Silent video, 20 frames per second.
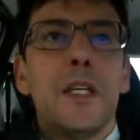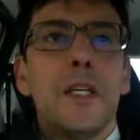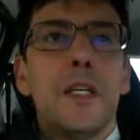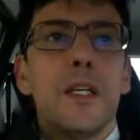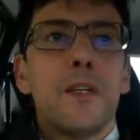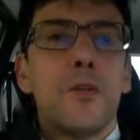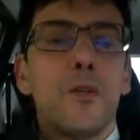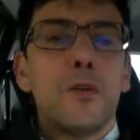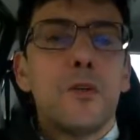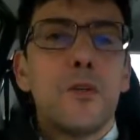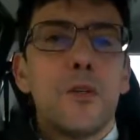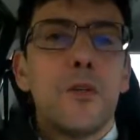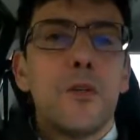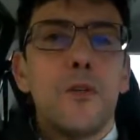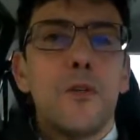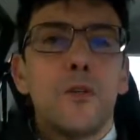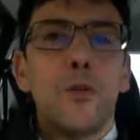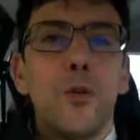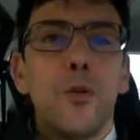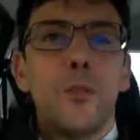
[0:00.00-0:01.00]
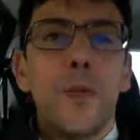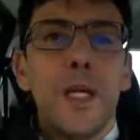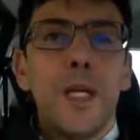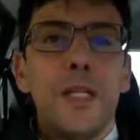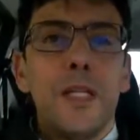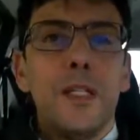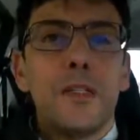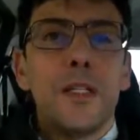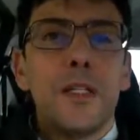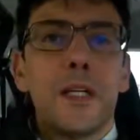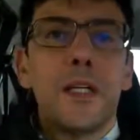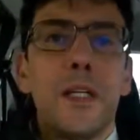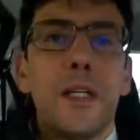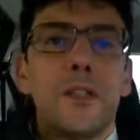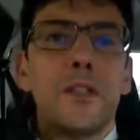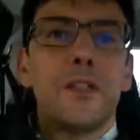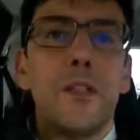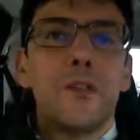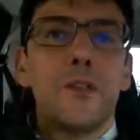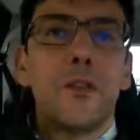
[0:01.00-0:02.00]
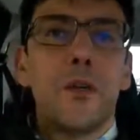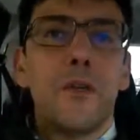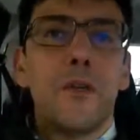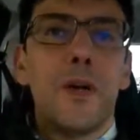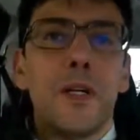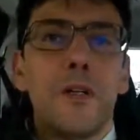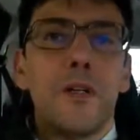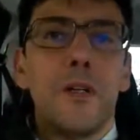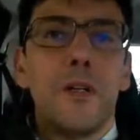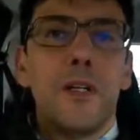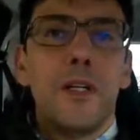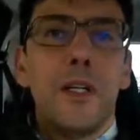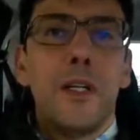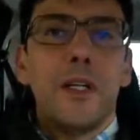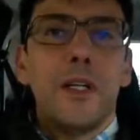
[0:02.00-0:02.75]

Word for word: incluso in YouTube e in internet si trovano